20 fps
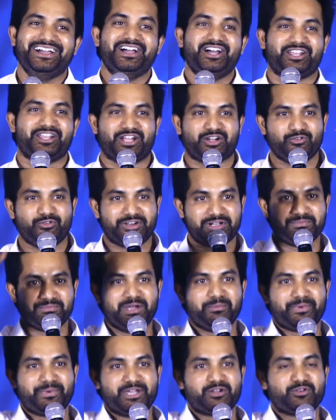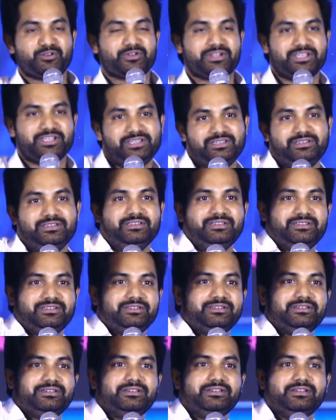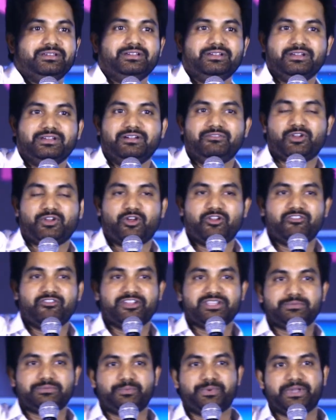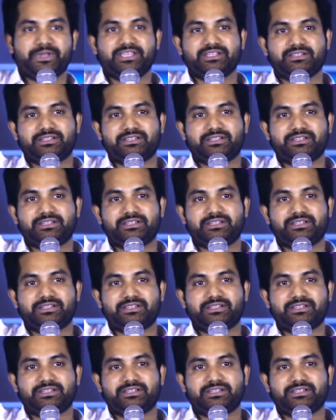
రఘువర్మ పేరూరి ఫర్ ఆల్వేస్ బీయింగ్